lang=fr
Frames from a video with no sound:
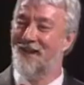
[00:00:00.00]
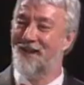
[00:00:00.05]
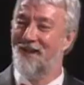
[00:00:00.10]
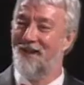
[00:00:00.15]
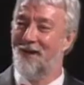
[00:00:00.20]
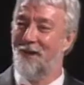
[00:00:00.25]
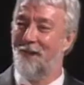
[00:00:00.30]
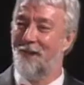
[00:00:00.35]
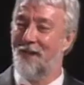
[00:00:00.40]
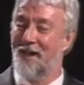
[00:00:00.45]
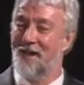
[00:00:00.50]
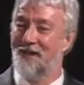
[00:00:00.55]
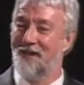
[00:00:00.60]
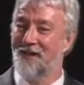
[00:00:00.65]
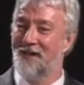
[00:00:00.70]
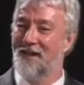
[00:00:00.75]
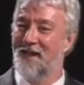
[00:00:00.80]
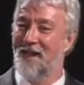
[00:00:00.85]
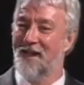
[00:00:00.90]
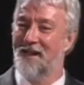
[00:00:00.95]
Le
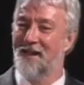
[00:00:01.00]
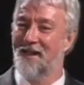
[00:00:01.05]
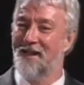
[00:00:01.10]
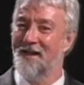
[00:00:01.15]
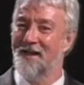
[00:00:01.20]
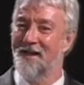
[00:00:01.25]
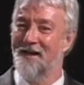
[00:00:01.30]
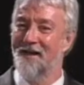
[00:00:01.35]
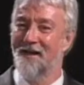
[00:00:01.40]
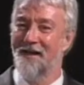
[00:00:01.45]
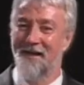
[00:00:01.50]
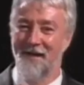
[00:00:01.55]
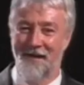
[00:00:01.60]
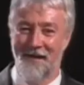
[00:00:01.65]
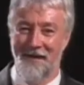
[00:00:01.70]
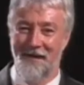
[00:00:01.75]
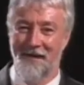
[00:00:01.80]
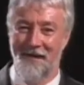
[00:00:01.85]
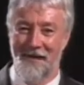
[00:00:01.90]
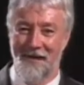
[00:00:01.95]
partenariat
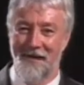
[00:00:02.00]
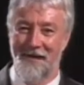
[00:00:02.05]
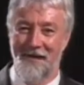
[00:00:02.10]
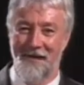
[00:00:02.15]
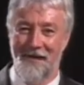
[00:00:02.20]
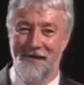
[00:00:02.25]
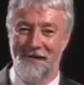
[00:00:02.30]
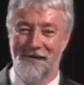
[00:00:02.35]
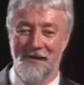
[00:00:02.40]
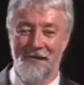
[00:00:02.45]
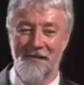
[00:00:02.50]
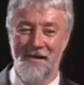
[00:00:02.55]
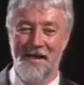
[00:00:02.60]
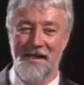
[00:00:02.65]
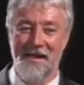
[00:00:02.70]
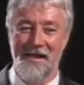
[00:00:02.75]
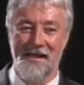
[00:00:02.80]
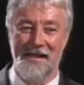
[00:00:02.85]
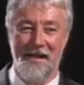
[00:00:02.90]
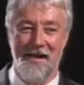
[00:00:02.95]
se
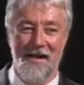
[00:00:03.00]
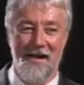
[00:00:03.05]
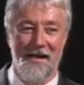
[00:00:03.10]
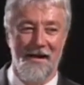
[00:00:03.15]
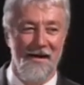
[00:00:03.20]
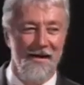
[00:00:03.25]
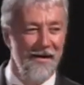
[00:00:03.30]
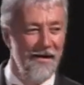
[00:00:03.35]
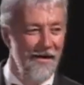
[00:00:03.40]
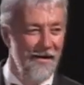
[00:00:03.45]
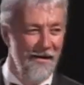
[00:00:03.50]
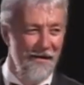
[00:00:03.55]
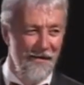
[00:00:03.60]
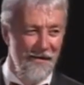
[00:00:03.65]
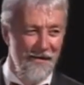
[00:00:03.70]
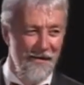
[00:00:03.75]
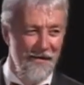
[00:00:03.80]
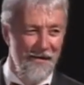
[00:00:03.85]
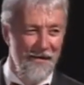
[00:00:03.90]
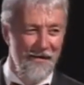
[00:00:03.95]
méritant
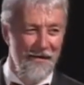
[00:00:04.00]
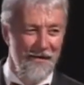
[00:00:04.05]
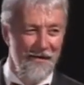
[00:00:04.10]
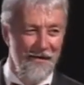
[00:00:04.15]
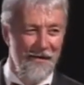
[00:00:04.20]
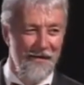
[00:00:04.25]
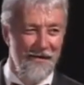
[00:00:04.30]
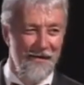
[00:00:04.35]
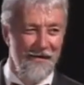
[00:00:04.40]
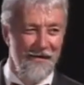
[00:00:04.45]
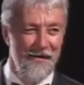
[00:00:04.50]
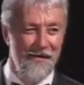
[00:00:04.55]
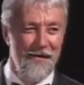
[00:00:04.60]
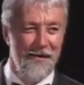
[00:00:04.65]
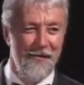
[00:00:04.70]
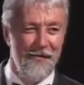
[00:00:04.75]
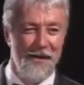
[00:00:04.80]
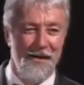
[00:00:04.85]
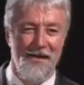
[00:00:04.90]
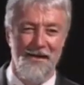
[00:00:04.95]

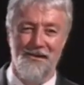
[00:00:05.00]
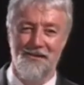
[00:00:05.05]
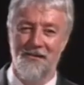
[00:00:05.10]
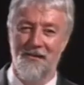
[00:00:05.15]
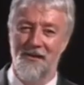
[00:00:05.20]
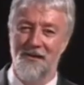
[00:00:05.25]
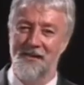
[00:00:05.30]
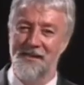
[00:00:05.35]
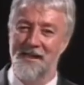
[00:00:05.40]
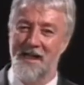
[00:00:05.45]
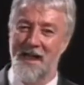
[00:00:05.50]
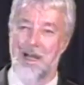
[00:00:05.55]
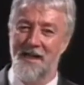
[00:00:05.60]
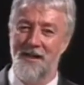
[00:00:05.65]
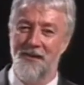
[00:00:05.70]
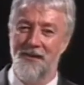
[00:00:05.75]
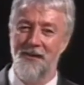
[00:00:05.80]
le prix du mondial